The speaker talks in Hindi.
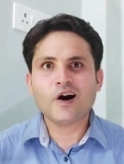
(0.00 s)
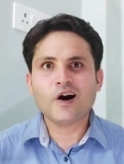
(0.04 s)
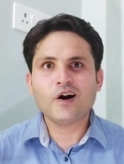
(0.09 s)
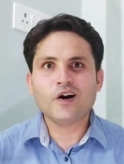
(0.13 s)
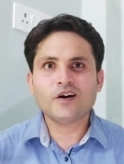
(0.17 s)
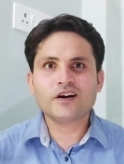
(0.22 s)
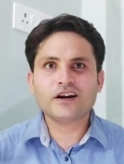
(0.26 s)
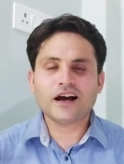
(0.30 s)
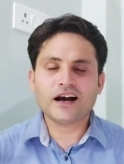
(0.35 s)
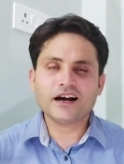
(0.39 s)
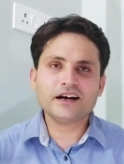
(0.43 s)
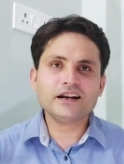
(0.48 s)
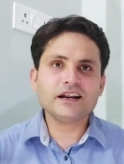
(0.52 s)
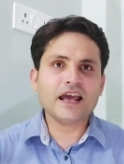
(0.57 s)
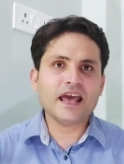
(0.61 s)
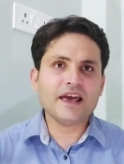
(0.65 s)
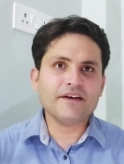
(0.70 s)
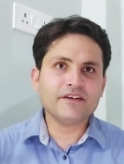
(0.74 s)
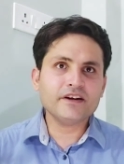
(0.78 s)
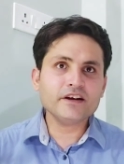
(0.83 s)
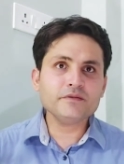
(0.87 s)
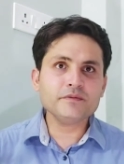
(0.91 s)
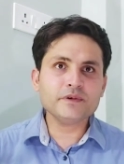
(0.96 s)
और अगर
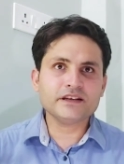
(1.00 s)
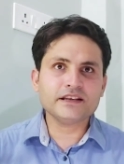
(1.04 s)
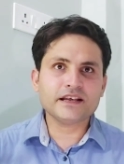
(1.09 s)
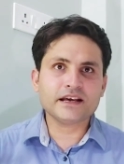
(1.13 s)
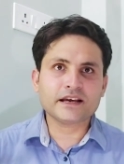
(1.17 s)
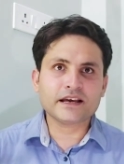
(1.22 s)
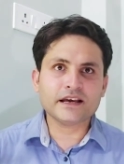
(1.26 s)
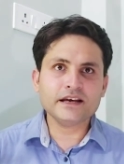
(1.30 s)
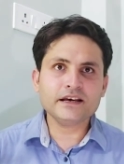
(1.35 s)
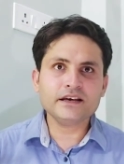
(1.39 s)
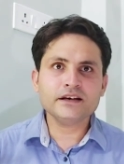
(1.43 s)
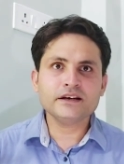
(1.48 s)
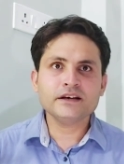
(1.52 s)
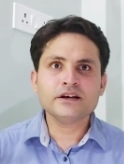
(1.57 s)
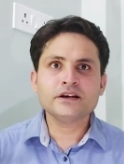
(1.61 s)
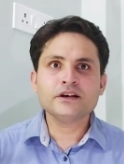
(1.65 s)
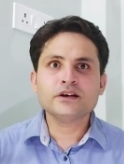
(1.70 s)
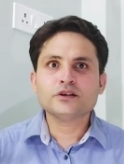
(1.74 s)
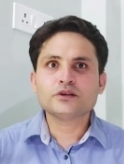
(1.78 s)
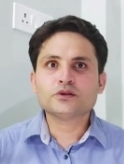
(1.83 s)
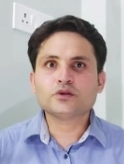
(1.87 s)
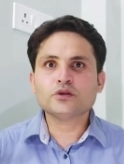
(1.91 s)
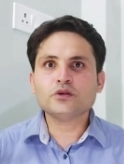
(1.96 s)
एवरेज में देखें
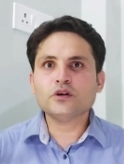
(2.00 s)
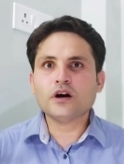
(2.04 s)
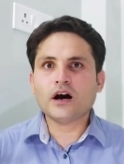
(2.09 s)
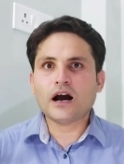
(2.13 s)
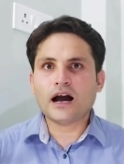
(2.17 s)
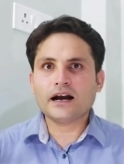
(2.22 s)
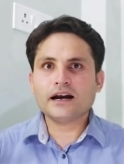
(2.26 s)
तो